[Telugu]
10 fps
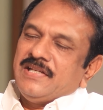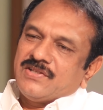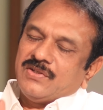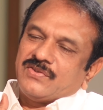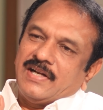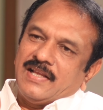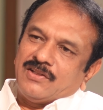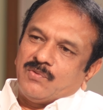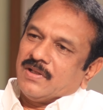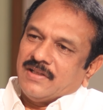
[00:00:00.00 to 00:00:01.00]
ఈస్ట్ సైడ్
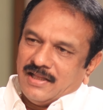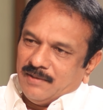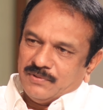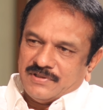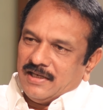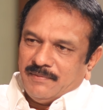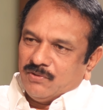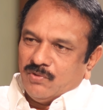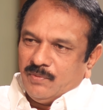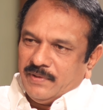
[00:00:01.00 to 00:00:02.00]
అంతా కూడా దాదాపు చాలా
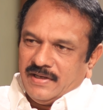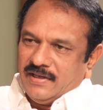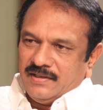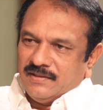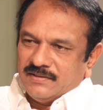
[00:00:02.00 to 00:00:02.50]
మటుకు ఓడిపోయినాయండి